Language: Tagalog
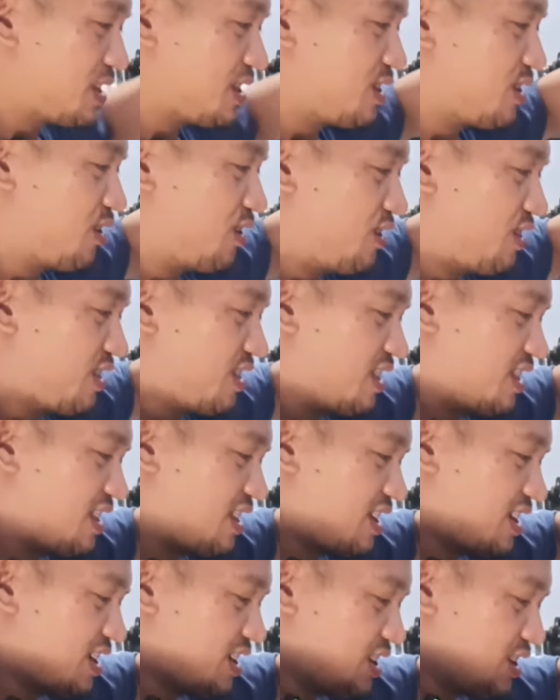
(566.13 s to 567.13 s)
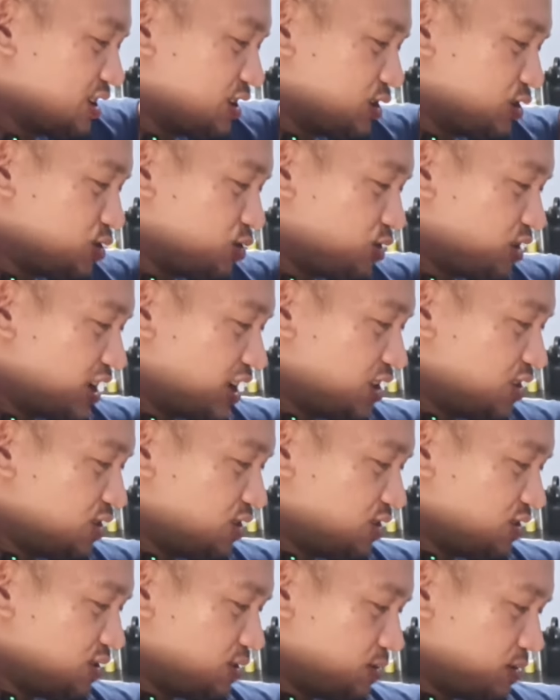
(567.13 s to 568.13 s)
namin doon, yung
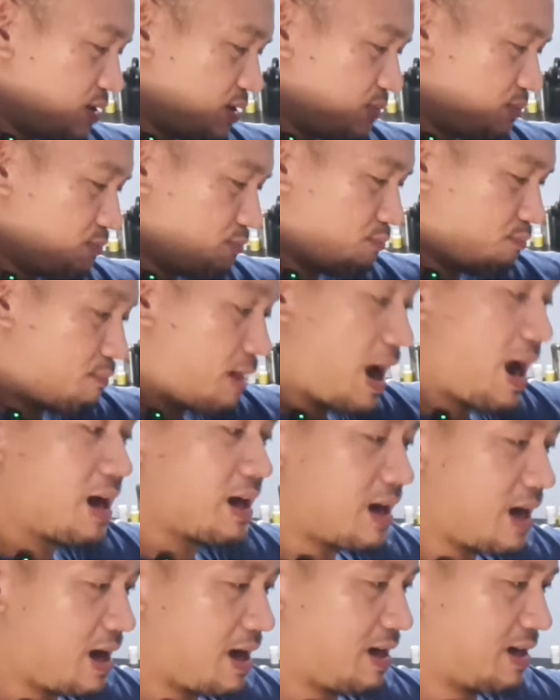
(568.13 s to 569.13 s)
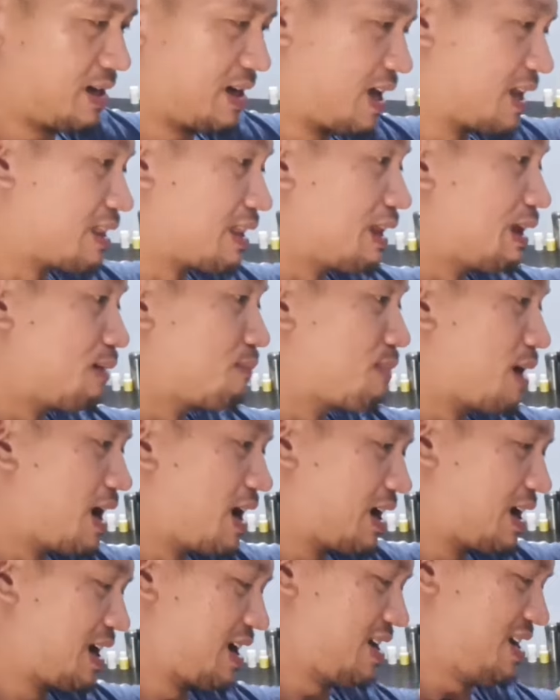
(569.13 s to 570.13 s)
ano, baka, karne ng
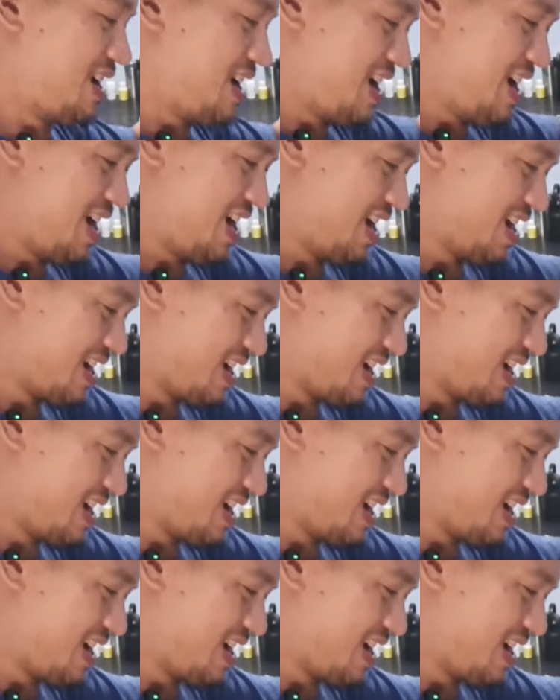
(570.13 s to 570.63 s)
baka.